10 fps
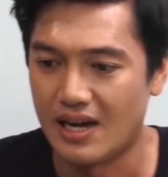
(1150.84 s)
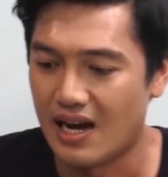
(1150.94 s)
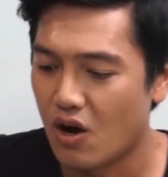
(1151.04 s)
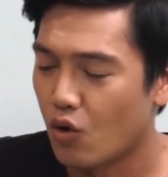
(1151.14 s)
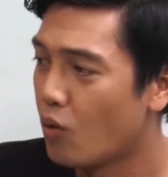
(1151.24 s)

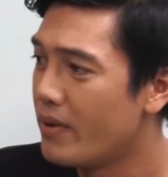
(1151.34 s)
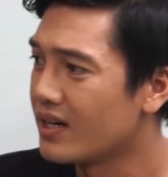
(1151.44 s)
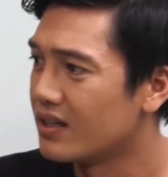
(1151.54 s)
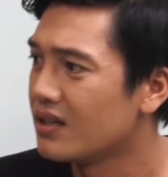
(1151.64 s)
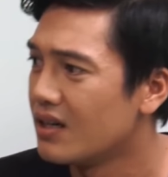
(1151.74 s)
dạ con cũng không
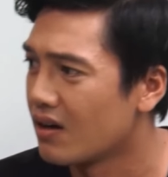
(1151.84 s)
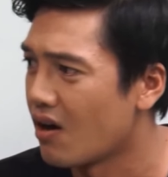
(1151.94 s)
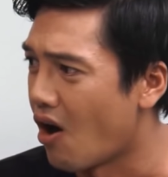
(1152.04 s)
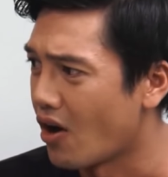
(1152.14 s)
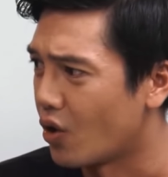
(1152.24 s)
biết nữa
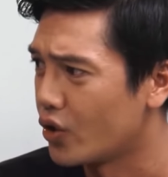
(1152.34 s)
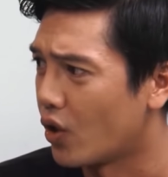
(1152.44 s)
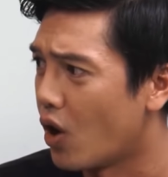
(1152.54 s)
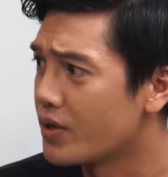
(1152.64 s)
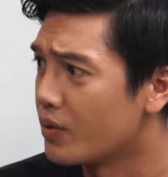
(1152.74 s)
con hỏi cổ
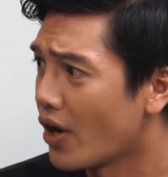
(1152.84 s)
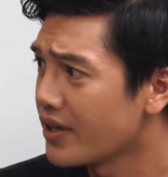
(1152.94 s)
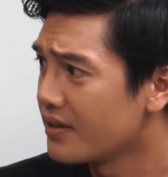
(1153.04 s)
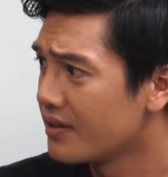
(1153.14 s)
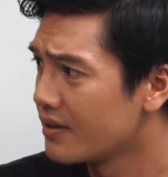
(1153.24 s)
thì cổ không chịu nói